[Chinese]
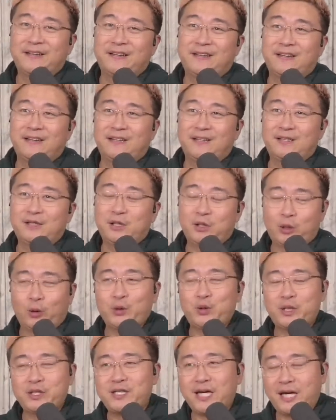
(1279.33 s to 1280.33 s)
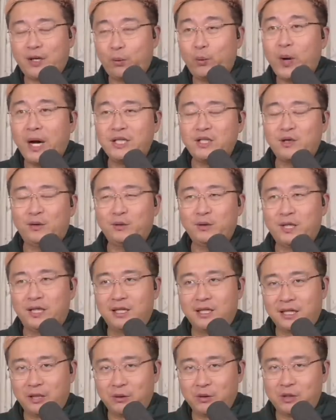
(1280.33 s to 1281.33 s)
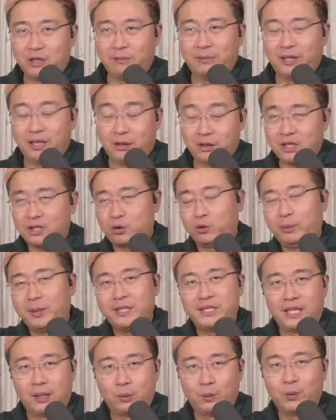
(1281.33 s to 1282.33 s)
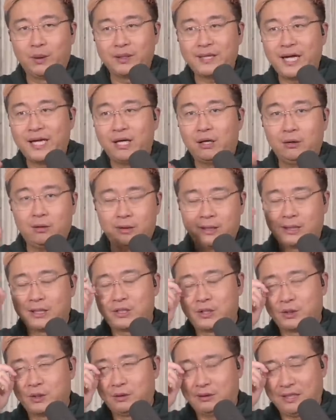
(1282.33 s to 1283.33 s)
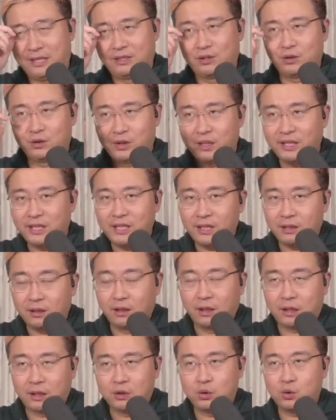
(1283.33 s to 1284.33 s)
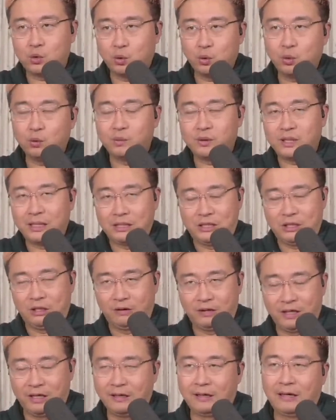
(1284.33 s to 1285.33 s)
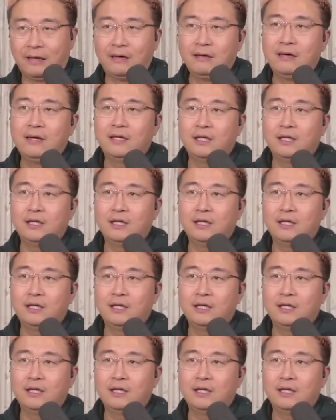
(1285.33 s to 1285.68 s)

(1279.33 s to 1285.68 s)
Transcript: 呃，同时在外交的领域上面的，上次我们也讲过，戴高乐那个时候啊，就是第一个跟中共建交的啊。